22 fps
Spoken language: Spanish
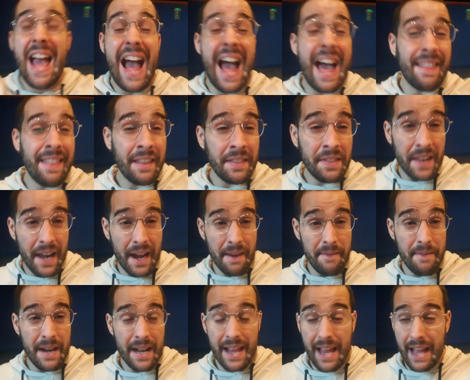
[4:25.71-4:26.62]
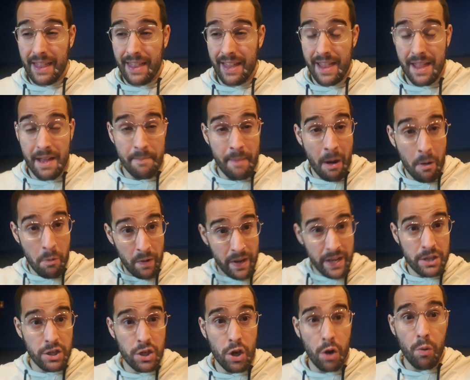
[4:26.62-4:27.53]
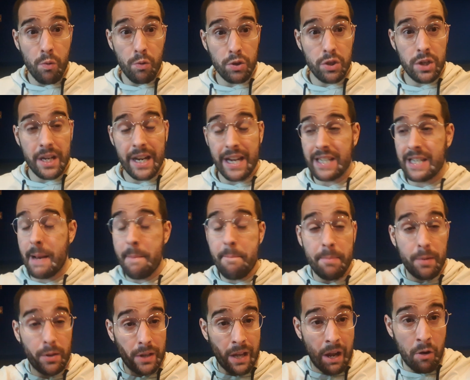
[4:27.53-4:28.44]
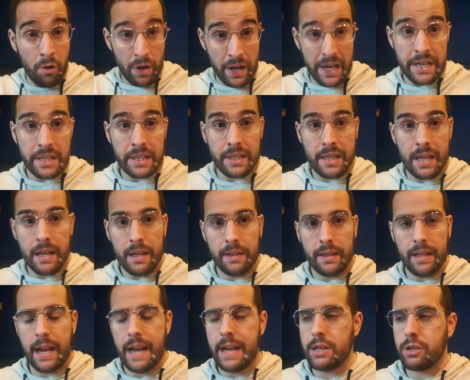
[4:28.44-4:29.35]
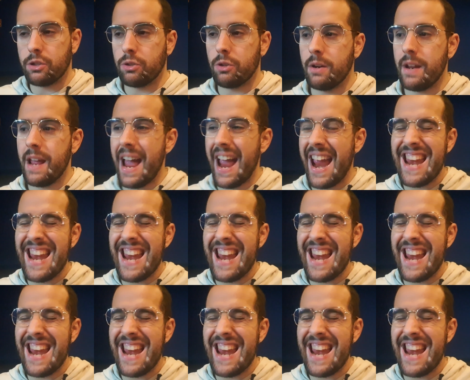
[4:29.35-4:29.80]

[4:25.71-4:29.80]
Adam Driver, que hace de Mauricio Gucci, que es el protagonista de la historia,